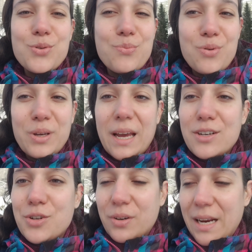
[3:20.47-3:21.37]
de
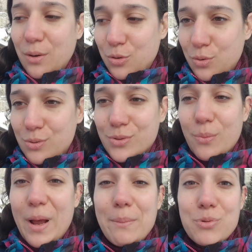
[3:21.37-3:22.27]
blocage, quand quelque chose nous
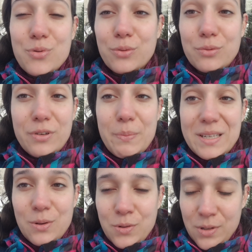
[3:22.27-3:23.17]
semble absurde ou ne fait pas
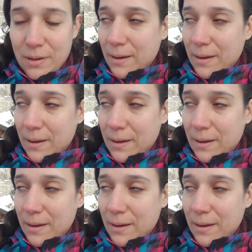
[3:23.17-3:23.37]
sens,